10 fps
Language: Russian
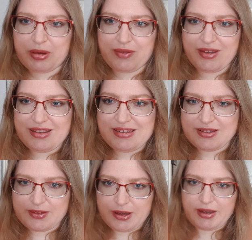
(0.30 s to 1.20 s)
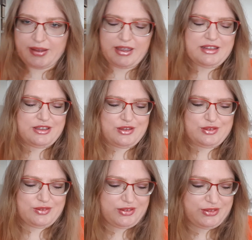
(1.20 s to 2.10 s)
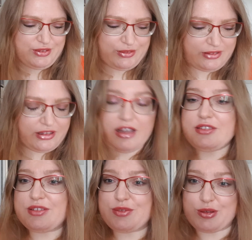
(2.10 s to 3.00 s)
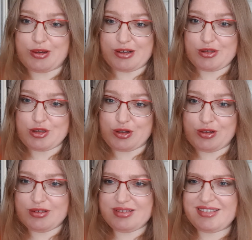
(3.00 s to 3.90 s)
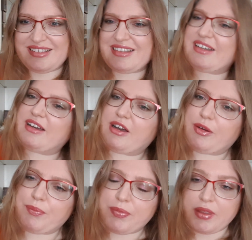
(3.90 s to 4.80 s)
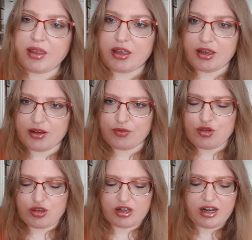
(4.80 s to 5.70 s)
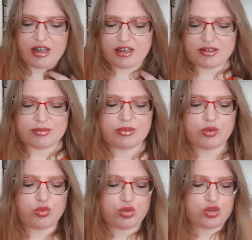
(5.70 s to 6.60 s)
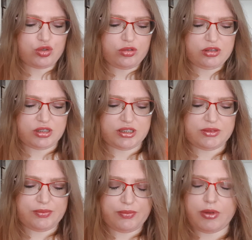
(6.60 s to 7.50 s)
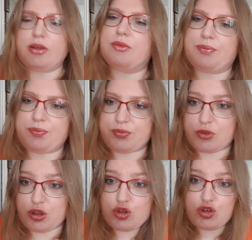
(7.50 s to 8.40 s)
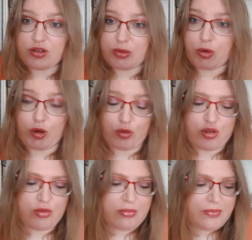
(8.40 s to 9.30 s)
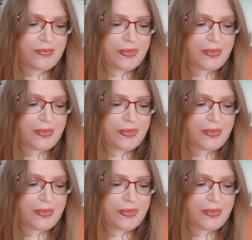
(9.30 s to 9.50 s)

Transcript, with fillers: Привет! Я надеюсь, у вас все классно, все хорошо. Эм, вчера ушел эм, из жизни мой отчим.